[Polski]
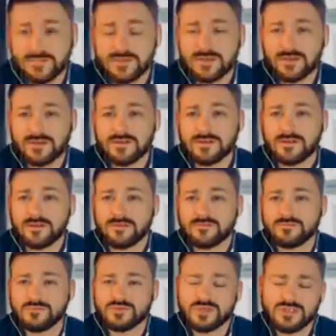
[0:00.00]
E,
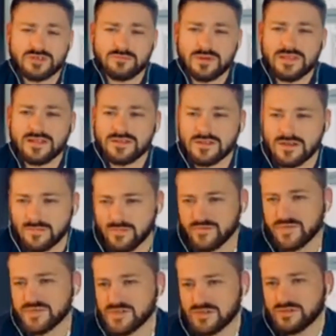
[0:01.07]
później te badania
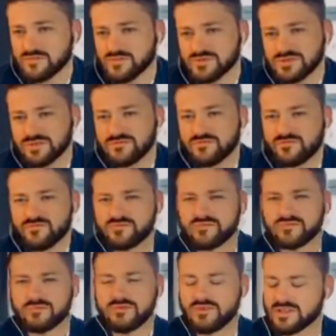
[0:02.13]
powtarzano, później w,
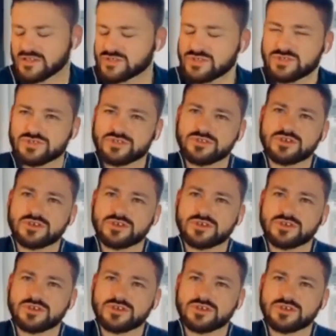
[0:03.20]
chyba w latach 60.